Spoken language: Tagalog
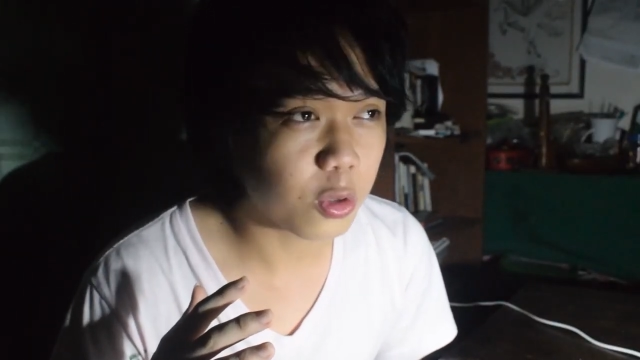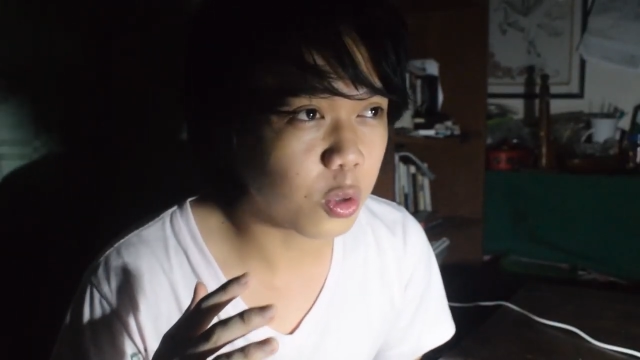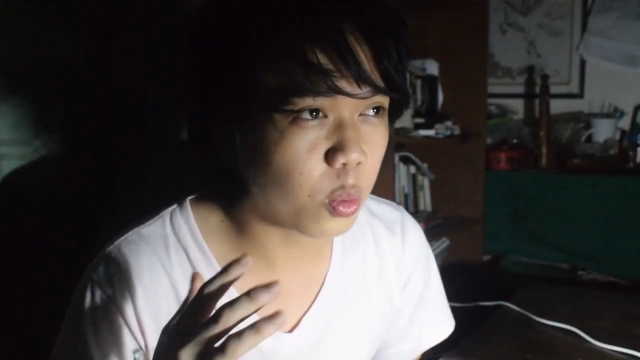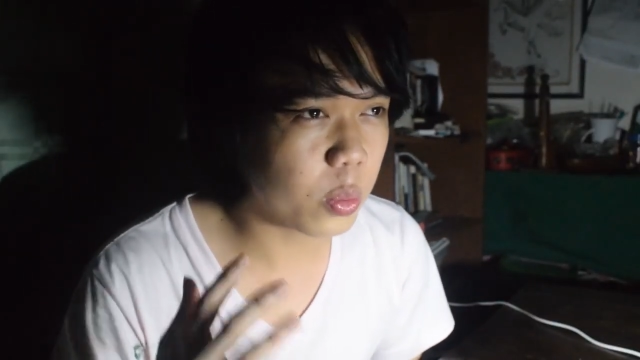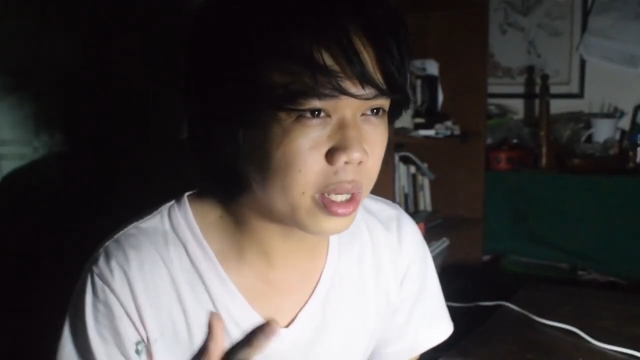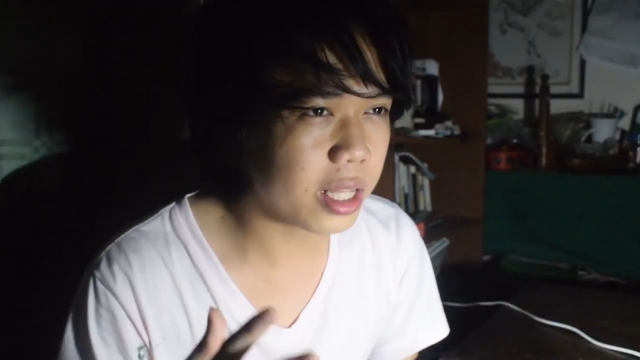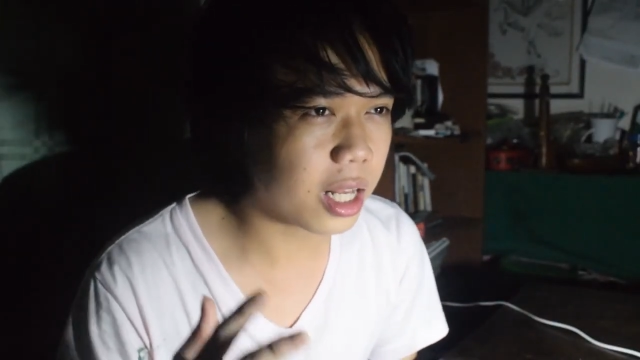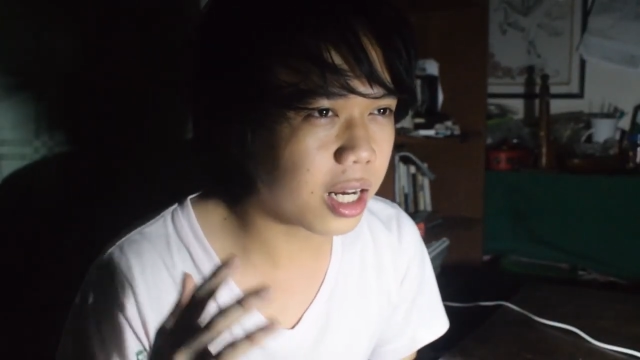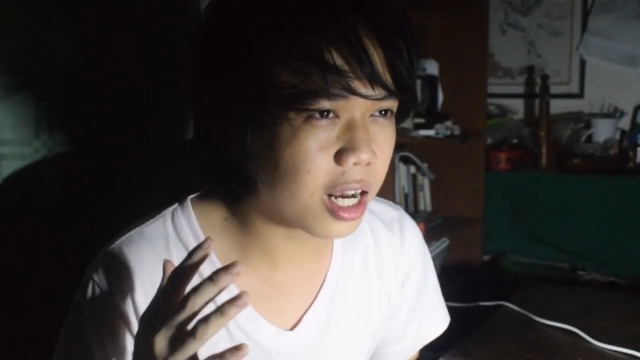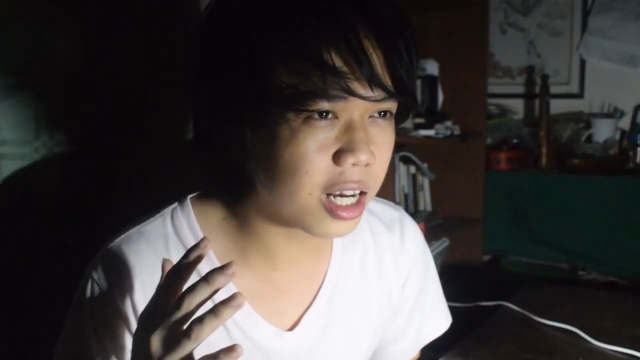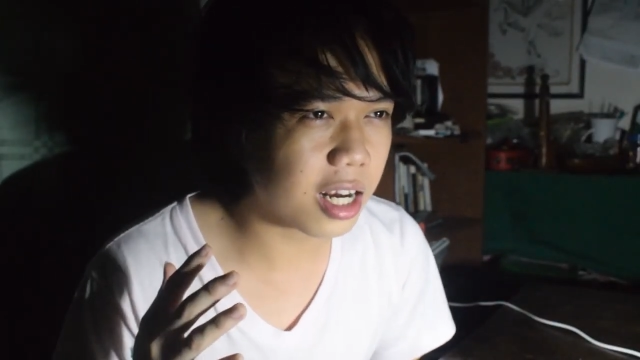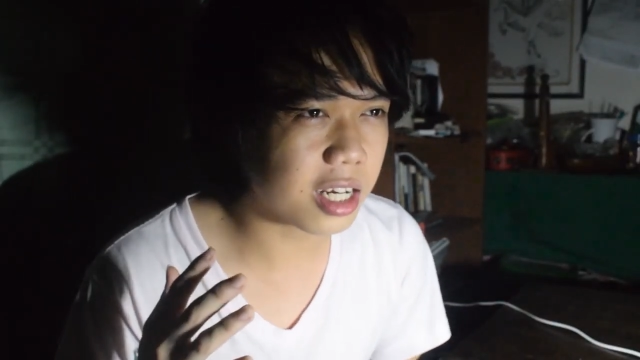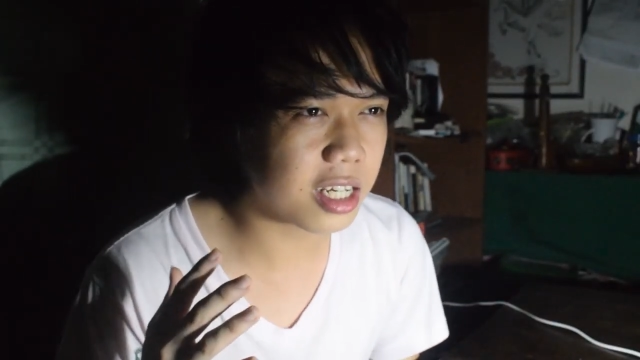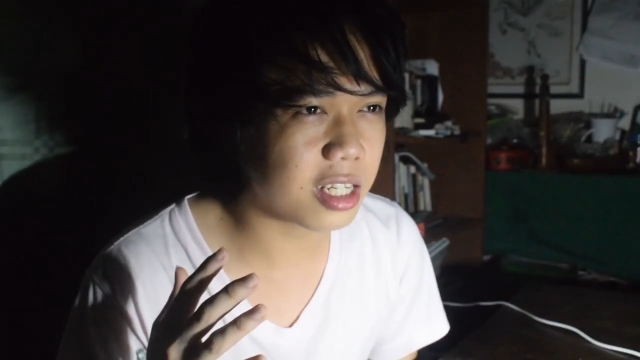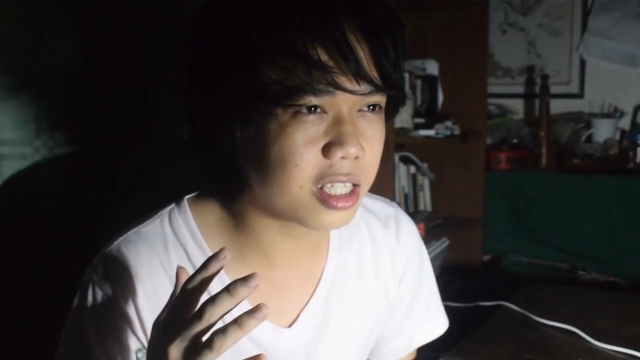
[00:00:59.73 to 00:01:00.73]
tuwing
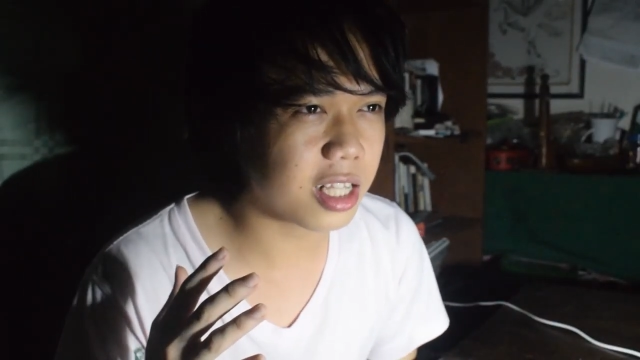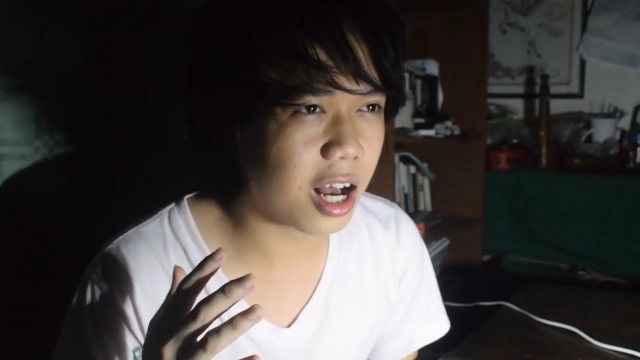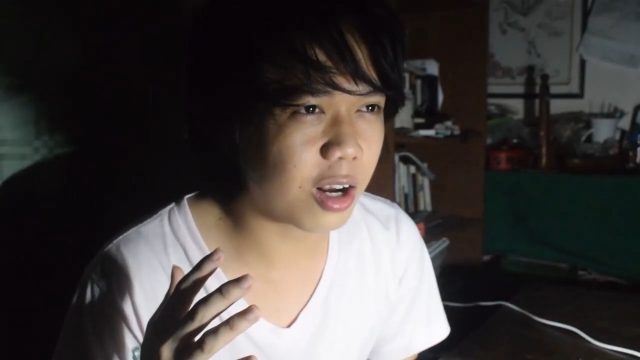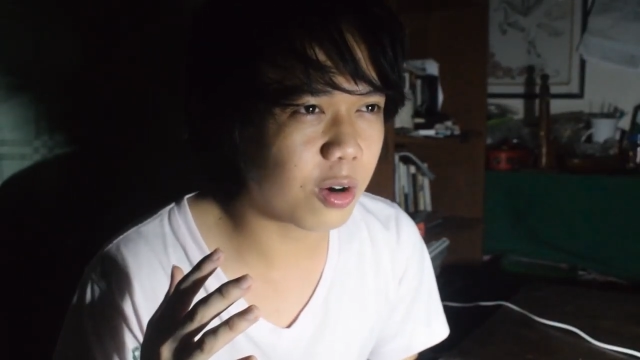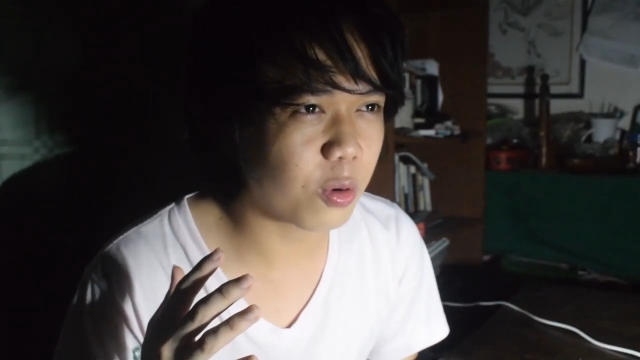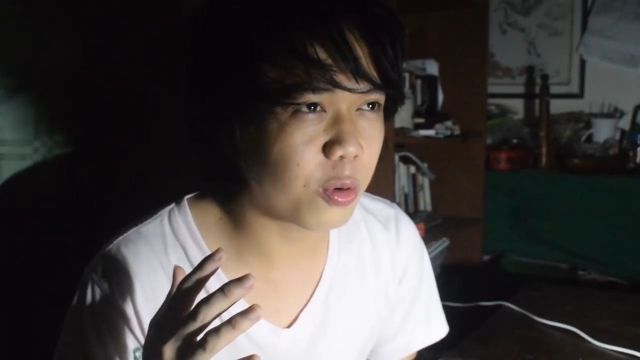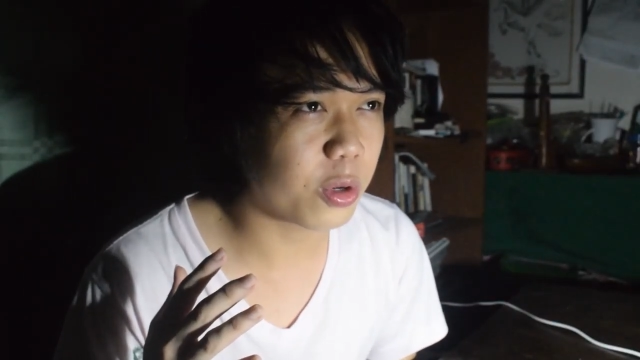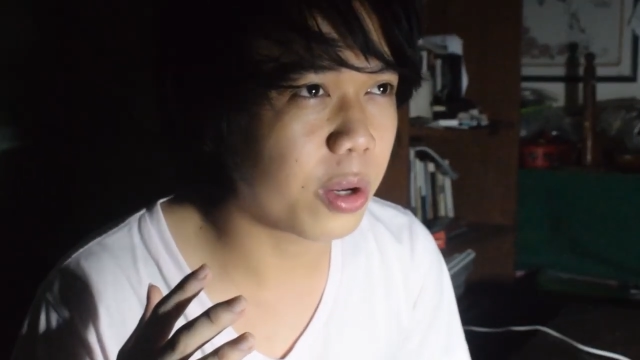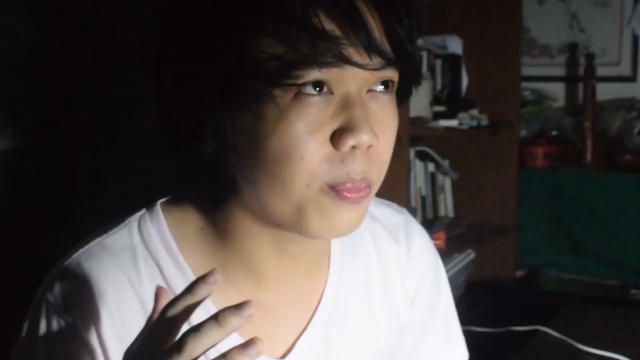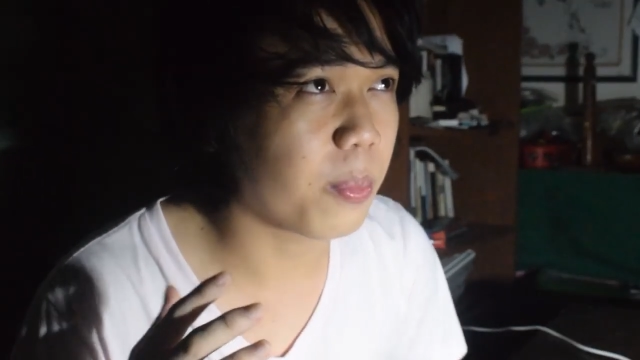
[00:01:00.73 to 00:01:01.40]
nakakakita ako ng